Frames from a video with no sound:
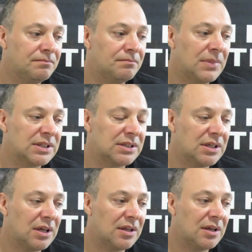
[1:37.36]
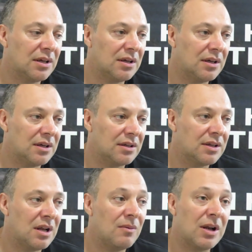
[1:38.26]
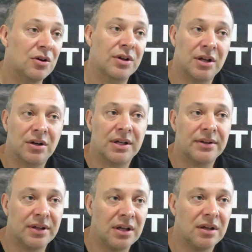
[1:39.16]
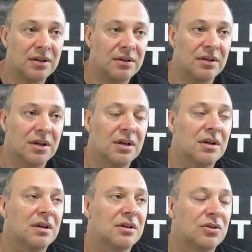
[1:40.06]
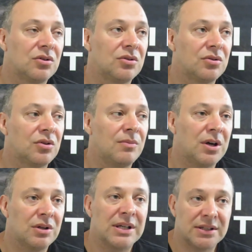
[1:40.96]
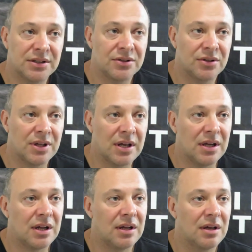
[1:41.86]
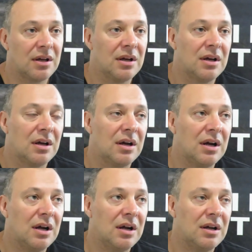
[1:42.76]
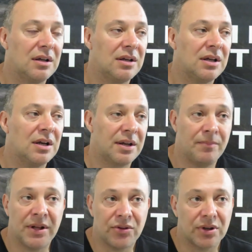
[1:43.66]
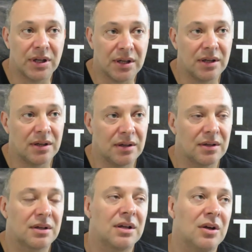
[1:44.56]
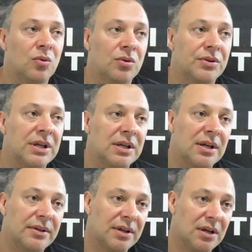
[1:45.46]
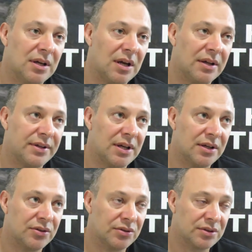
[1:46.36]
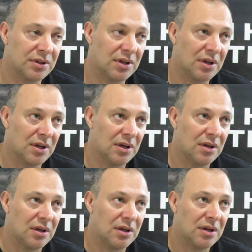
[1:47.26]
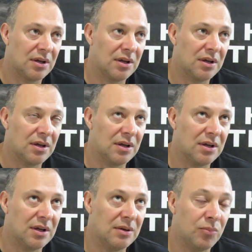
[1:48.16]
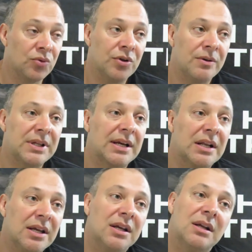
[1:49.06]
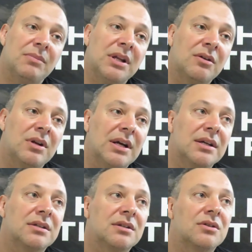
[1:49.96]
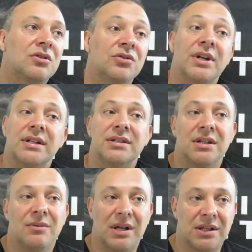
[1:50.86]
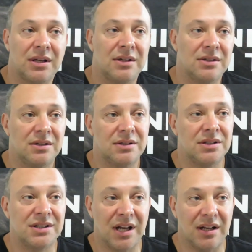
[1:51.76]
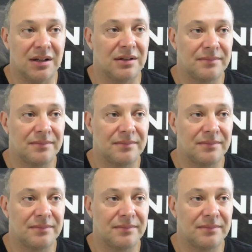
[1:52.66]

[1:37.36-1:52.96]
más allá del valor de los que sí tomaron la decisión de ir y el respeto que, uno tiene hacia, hacia ellos, eh, el punto de vista que elige la película es contar ese debate inicial.